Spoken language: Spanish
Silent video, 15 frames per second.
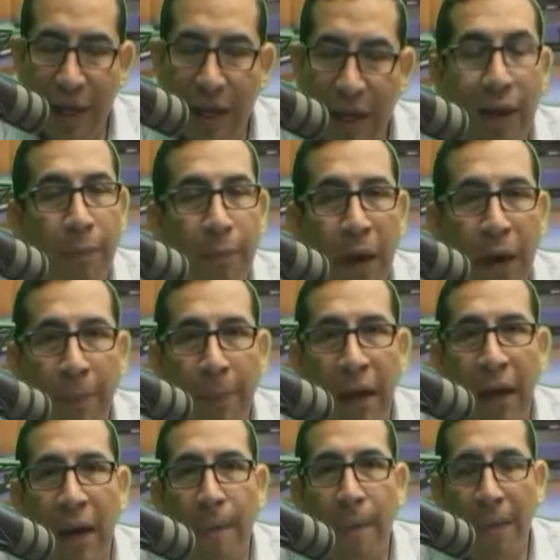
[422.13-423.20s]
del el
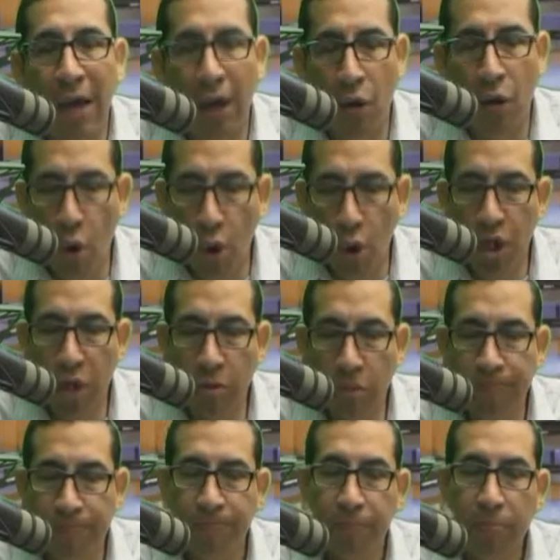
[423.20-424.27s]
Papa
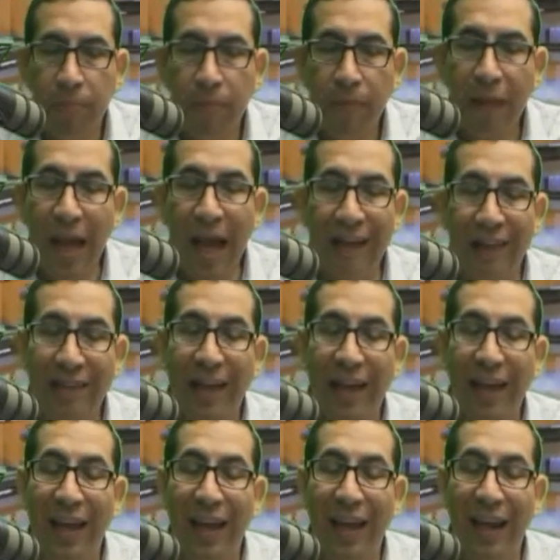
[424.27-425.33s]
Bergoglio
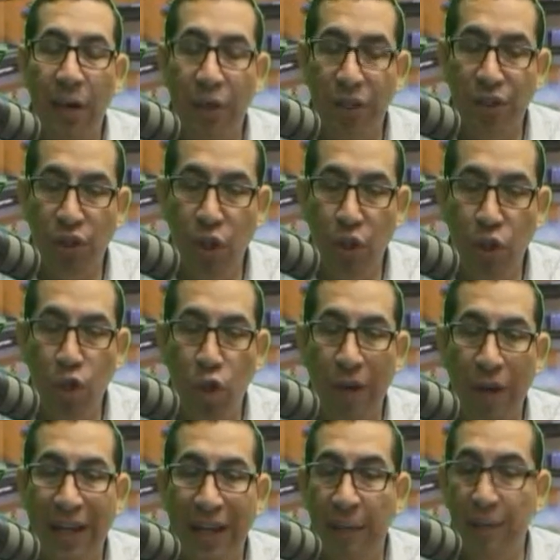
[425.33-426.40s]
ante la
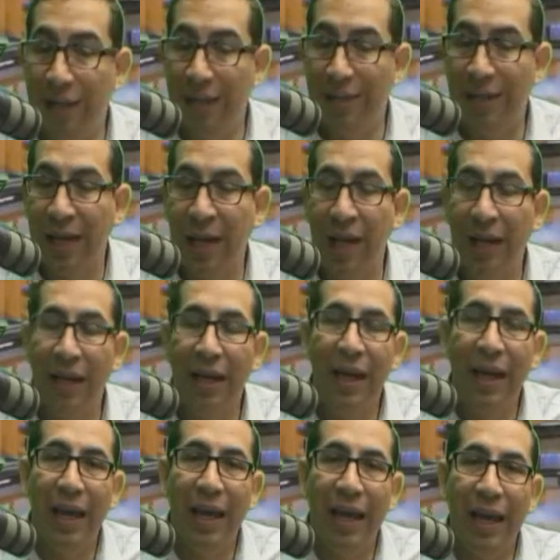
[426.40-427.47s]
cuestión sobre qué
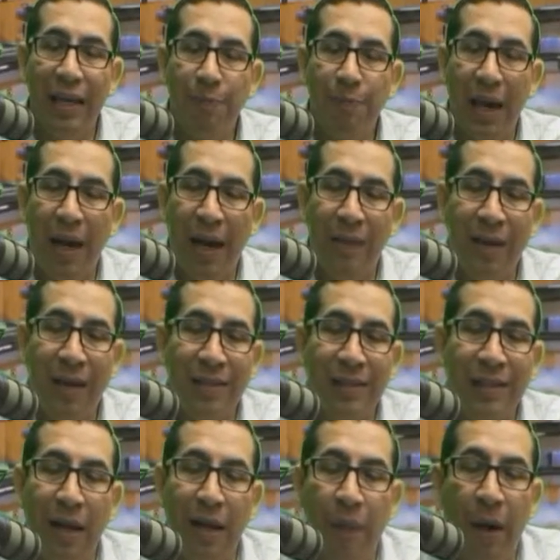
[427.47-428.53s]
piensa en las
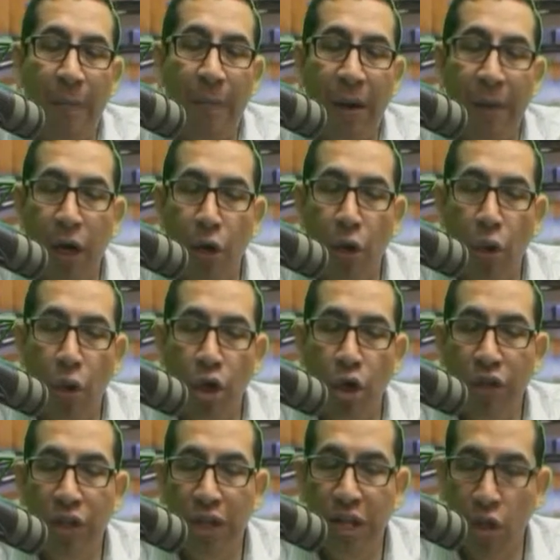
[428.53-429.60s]
palabras que el Papa
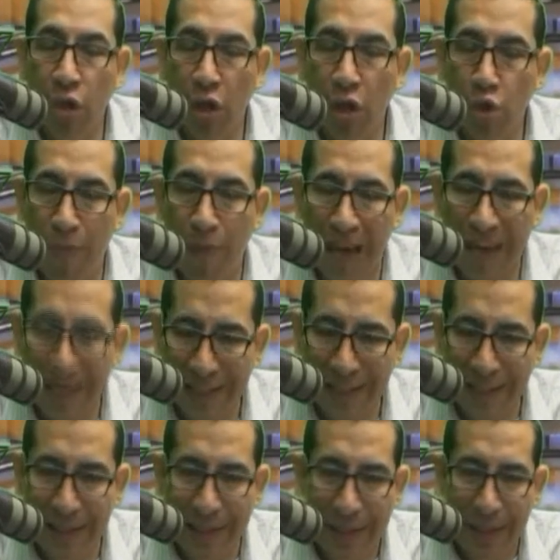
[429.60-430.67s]
Bergoglio dirigió a su
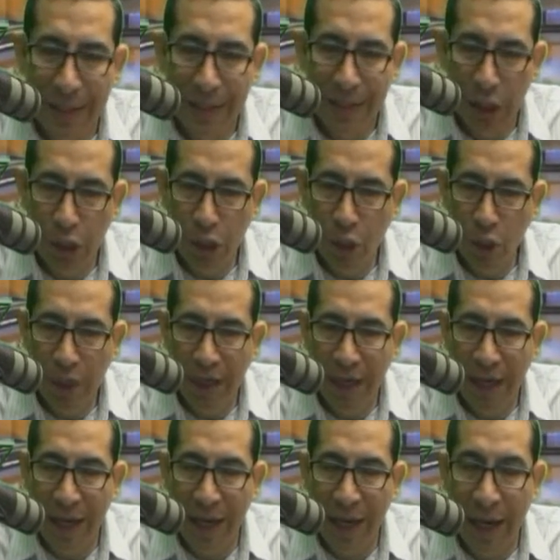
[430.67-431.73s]
país,
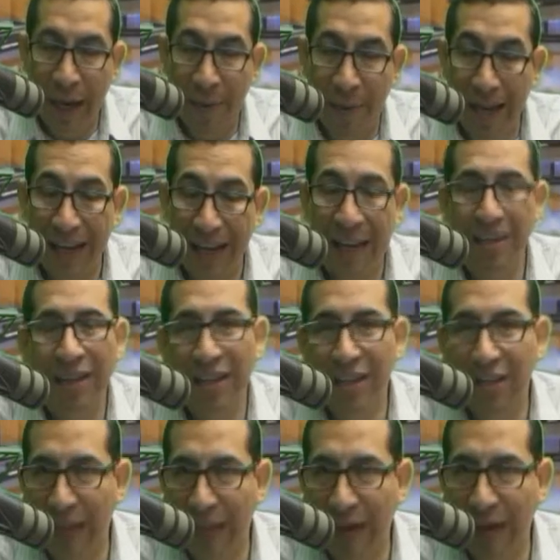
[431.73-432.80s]
dijo que habría
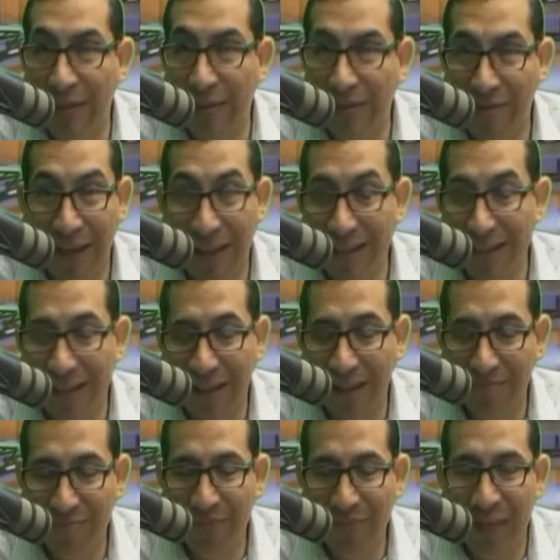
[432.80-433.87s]
que meditarlas. Ahí
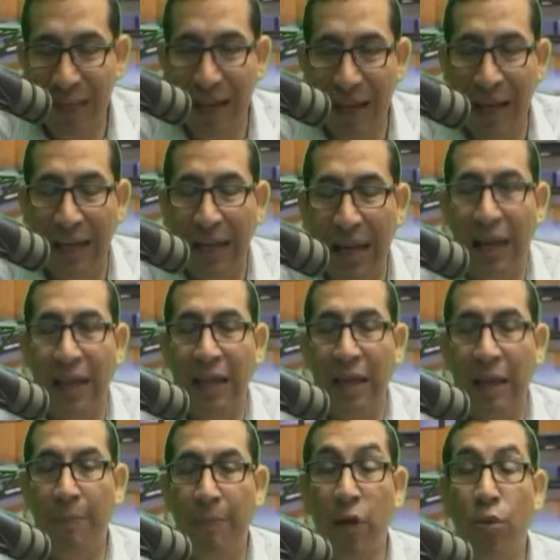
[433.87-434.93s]
está
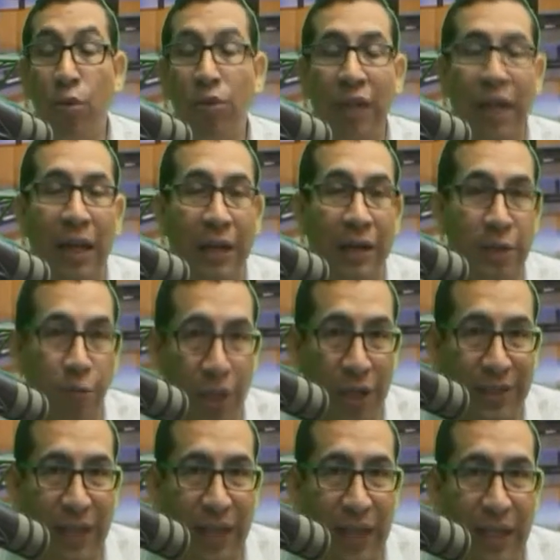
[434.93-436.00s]
la, pregunta, la
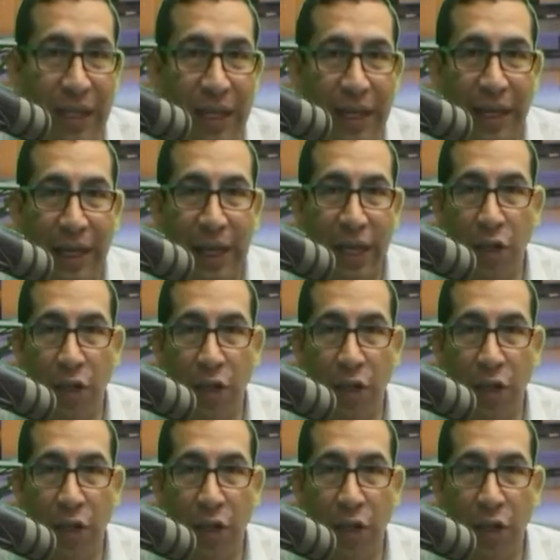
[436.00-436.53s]
respuesta